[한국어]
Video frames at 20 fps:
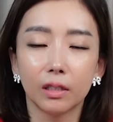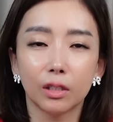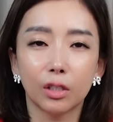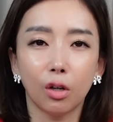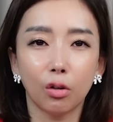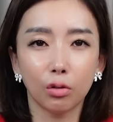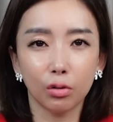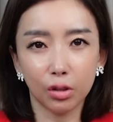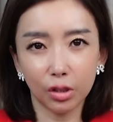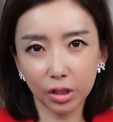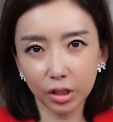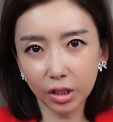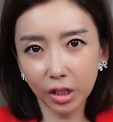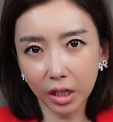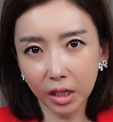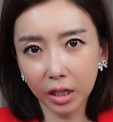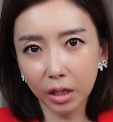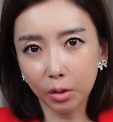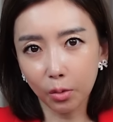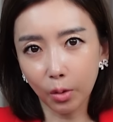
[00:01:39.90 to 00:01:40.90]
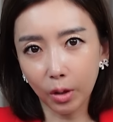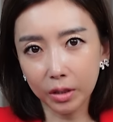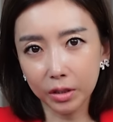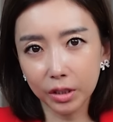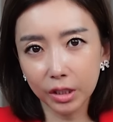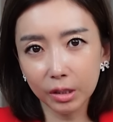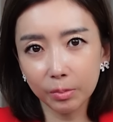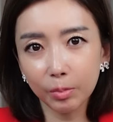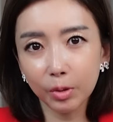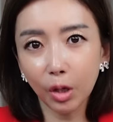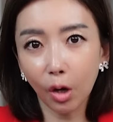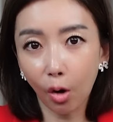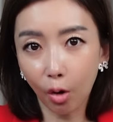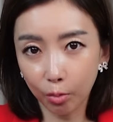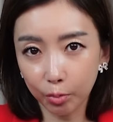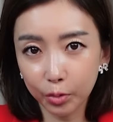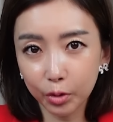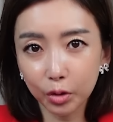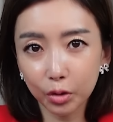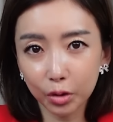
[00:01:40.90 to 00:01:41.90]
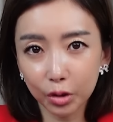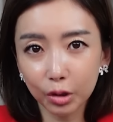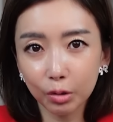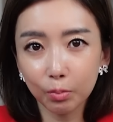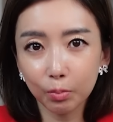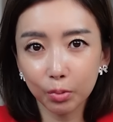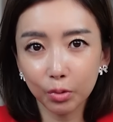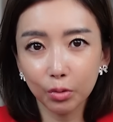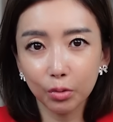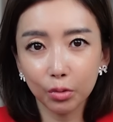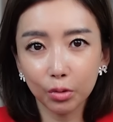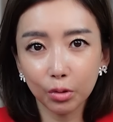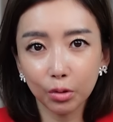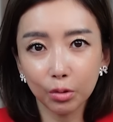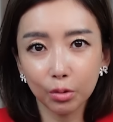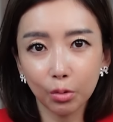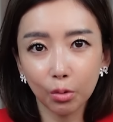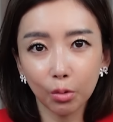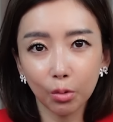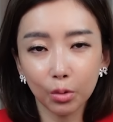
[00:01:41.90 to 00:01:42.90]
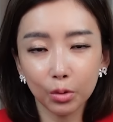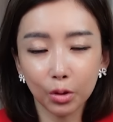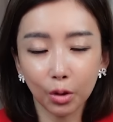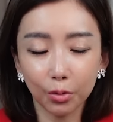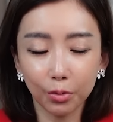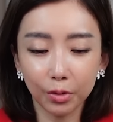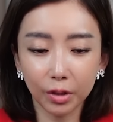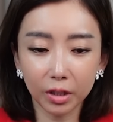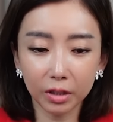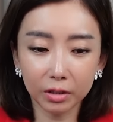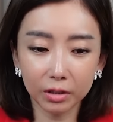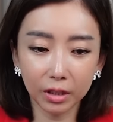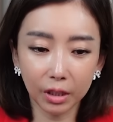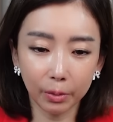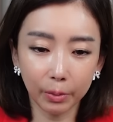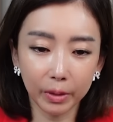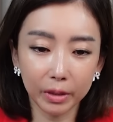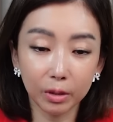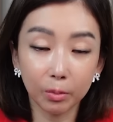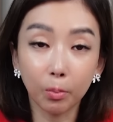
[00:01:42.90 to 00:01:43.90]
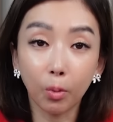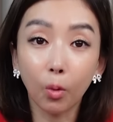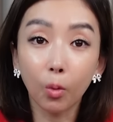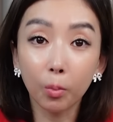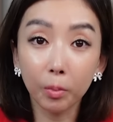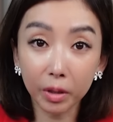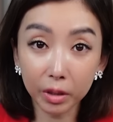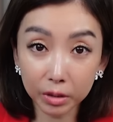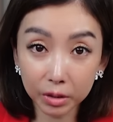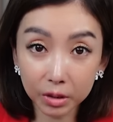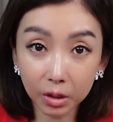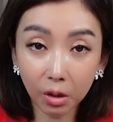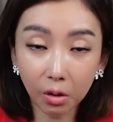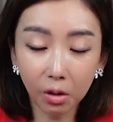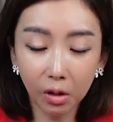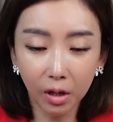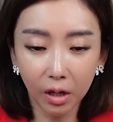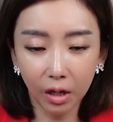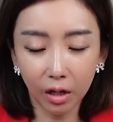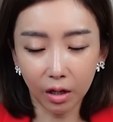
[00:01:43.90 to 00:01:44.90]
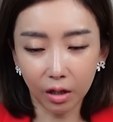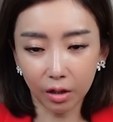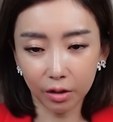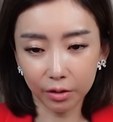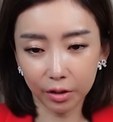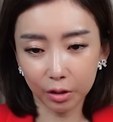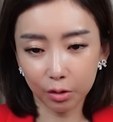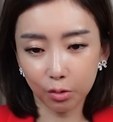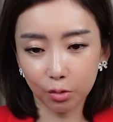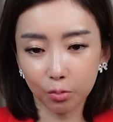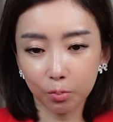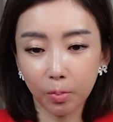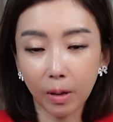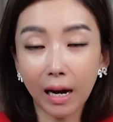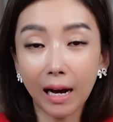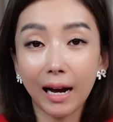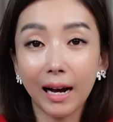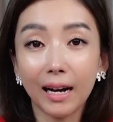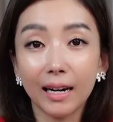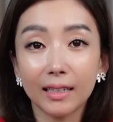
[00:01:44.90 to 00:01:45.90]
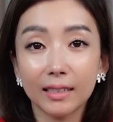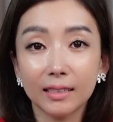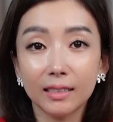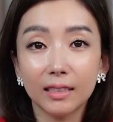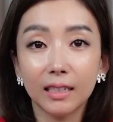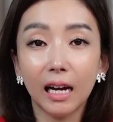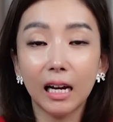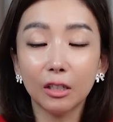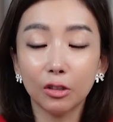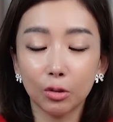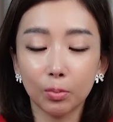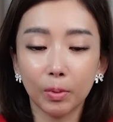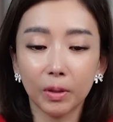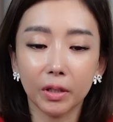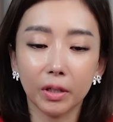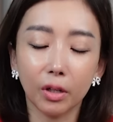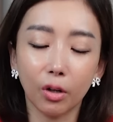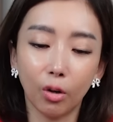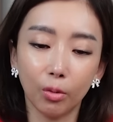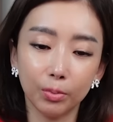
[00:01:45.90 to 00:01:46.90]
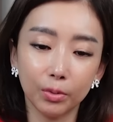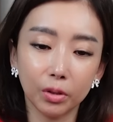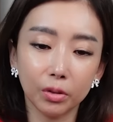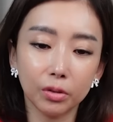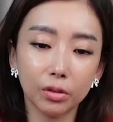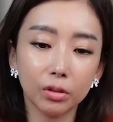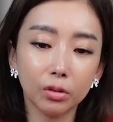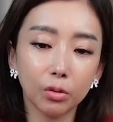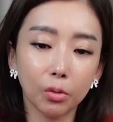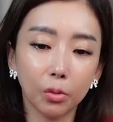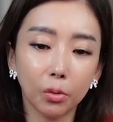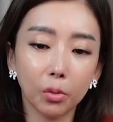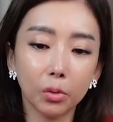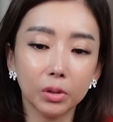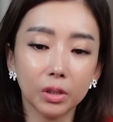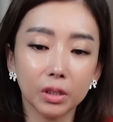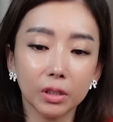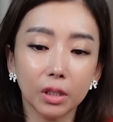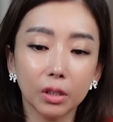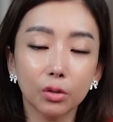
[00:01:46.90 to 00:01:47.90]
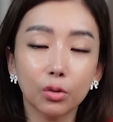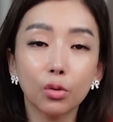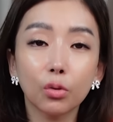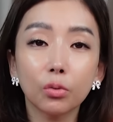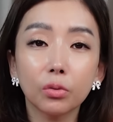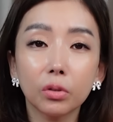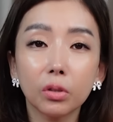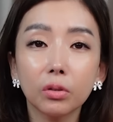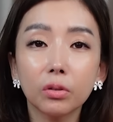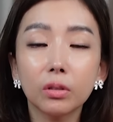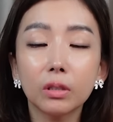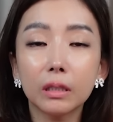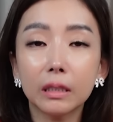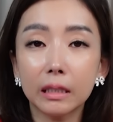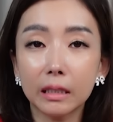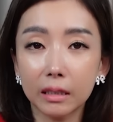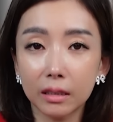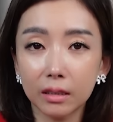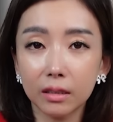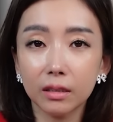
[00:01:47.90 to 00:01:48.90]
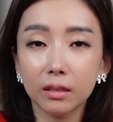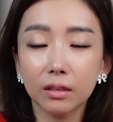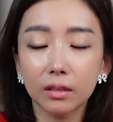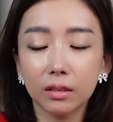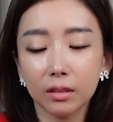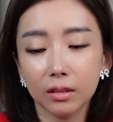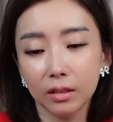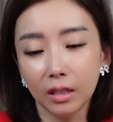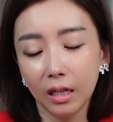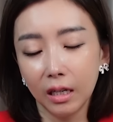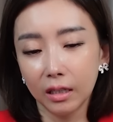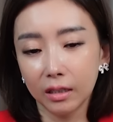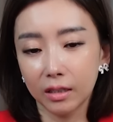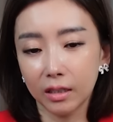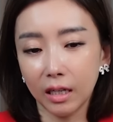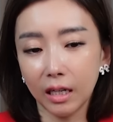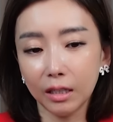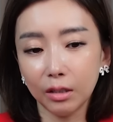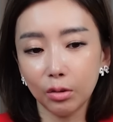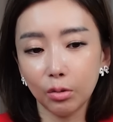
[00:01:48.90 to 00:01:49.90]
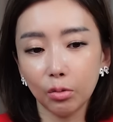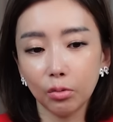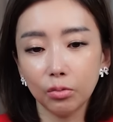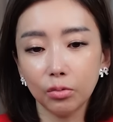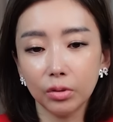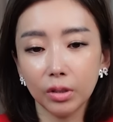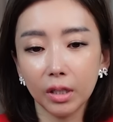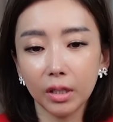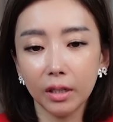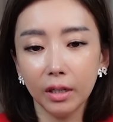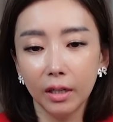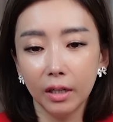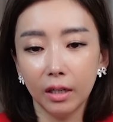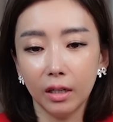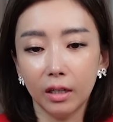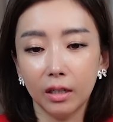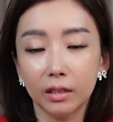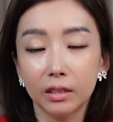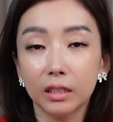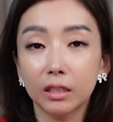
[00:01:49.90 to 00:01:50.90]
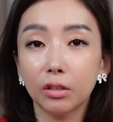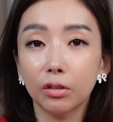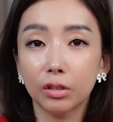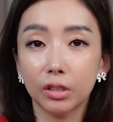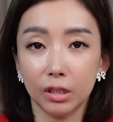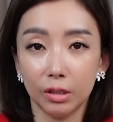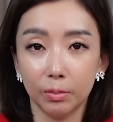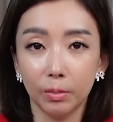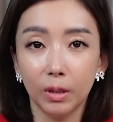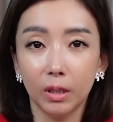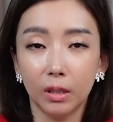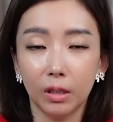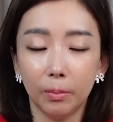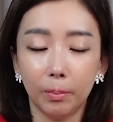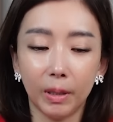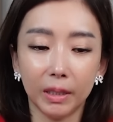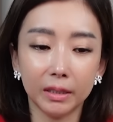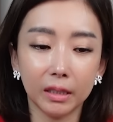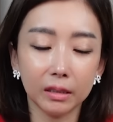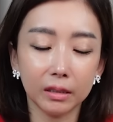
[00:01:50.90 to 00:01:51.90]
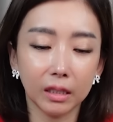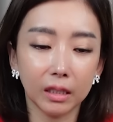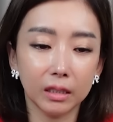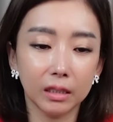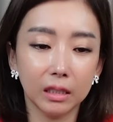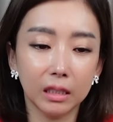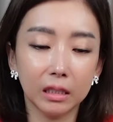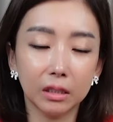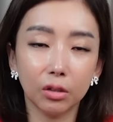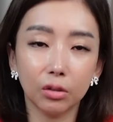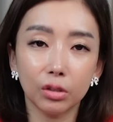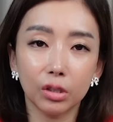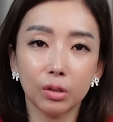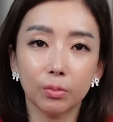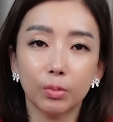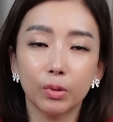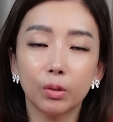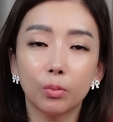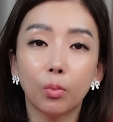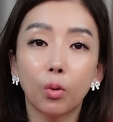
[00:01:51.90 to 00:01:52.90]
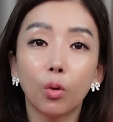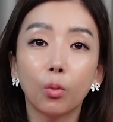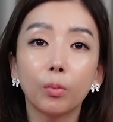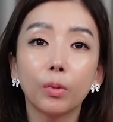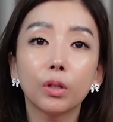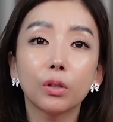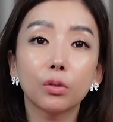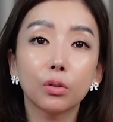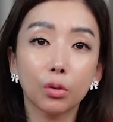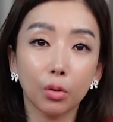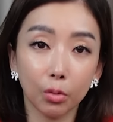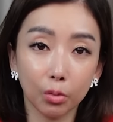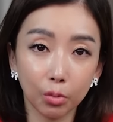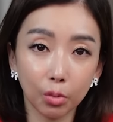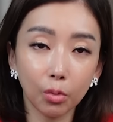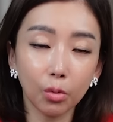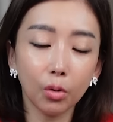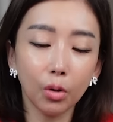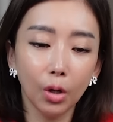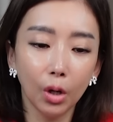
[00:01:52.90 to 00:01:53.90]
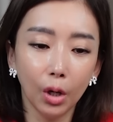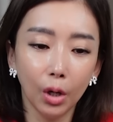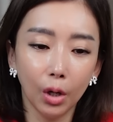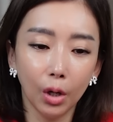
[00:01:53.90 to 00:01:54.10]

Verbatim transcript: 정치에 관심이 없으신 분들도 전당대회를 보면서 어, 대충 파악을 할 수밖에 없었을 거고 지난 총선을 이끄는 그 한동훈의 어, 리더십 어, 바닥난 리더십을 보면서도